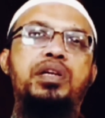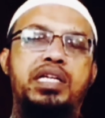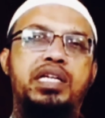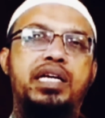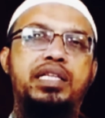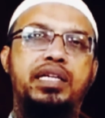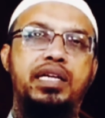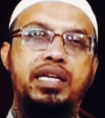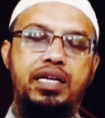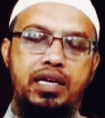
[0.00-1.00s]
সেই জায়গা থেকে
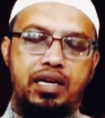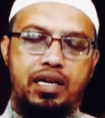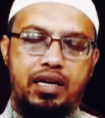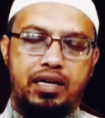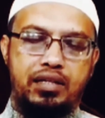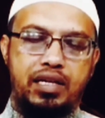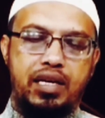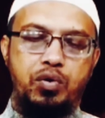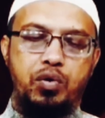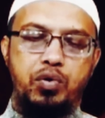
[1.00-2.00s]
যারা
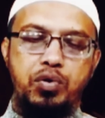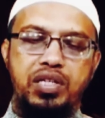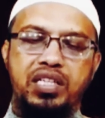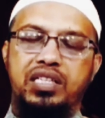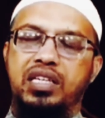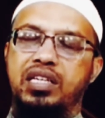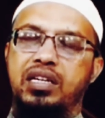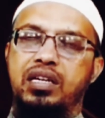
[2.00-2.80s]
এগুলো করতে চাচ্ছেন